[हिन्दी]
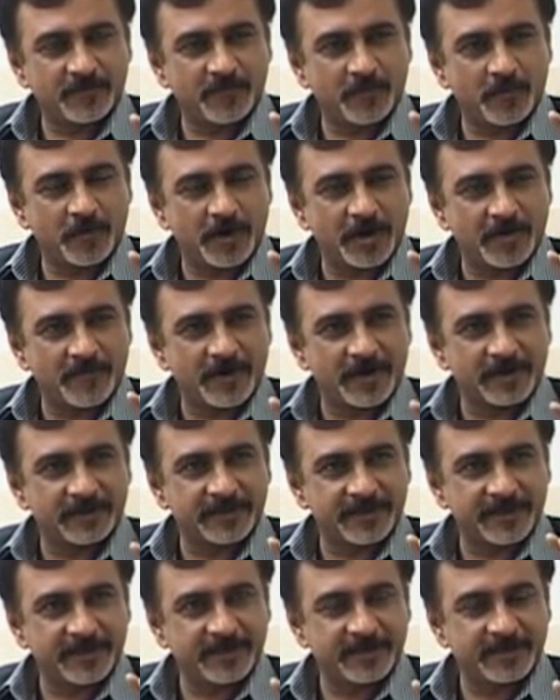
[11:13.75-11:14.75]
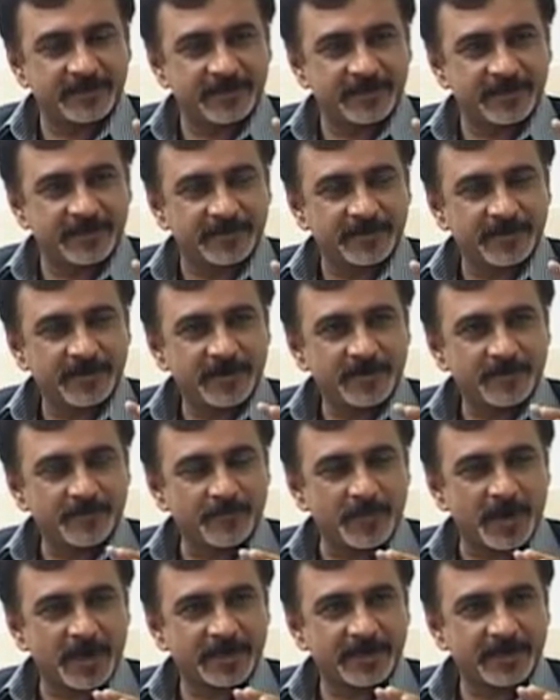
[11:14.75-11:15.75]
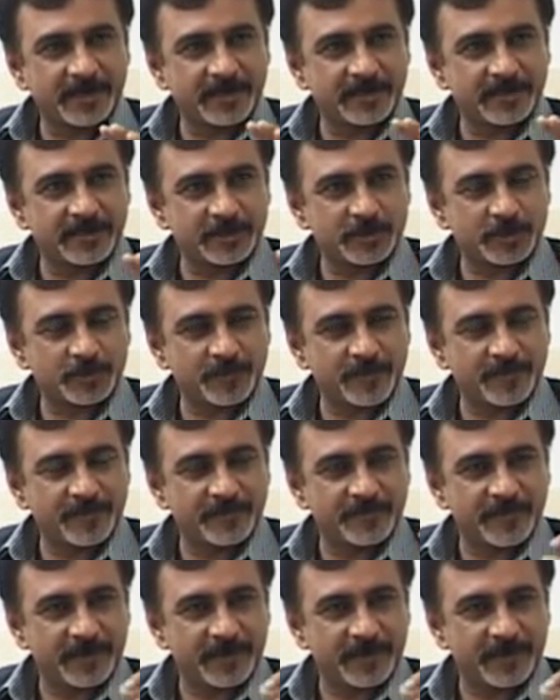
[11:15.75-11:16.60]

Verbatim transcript: वो हवा धीरे धीरे बाकी के देशों में भी